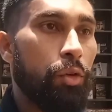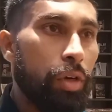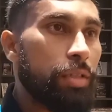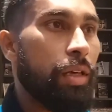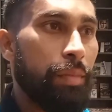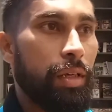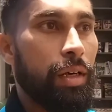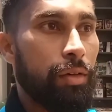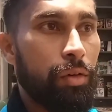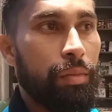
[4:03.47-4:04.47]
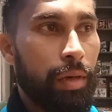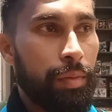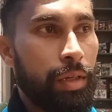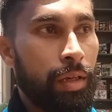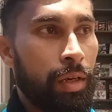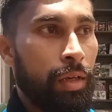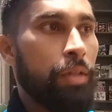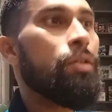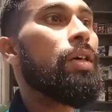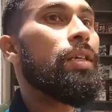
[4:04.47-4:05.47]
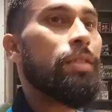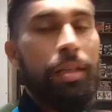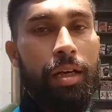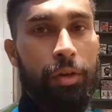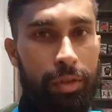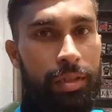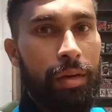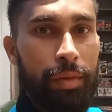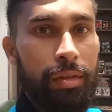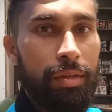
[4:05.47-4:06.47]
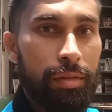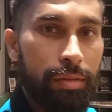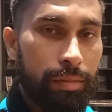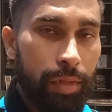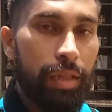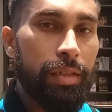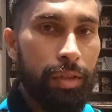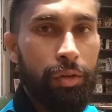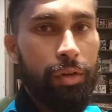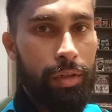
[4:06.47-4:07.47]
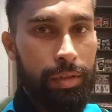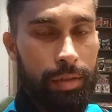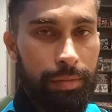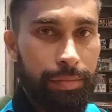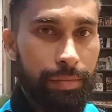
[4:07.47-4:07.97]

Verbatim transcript: যা গোলের সামনে যা গোল পাবি তো সেটাই হয়েছে আমি মেরেছি গোল হয়েছে